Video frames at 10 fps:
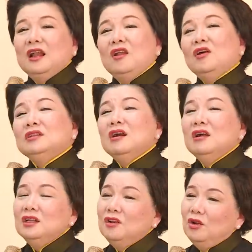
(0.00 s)
Nói
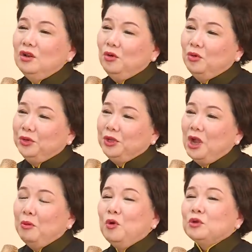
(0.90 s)
tới nói lui,
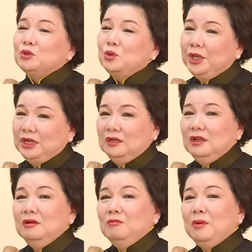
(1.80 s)
một chuyện
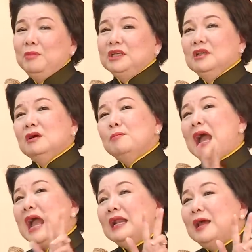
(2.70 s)
đó mà mình nhớ
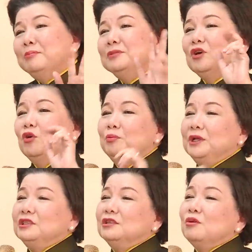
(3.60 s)
3 năm rồi
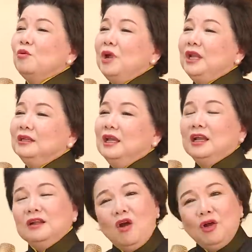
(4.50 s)
mình chưa quên.
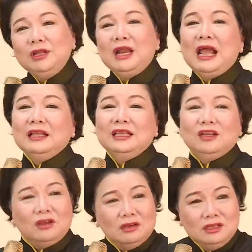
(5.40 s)
Nói ra thì
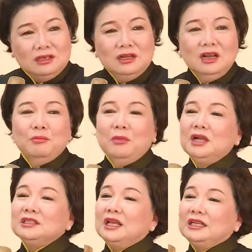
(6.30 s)
nó cứ như là
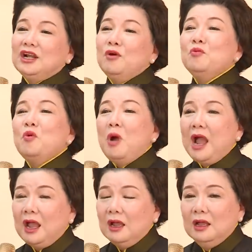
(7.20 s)
mới xảy ra hôm qua.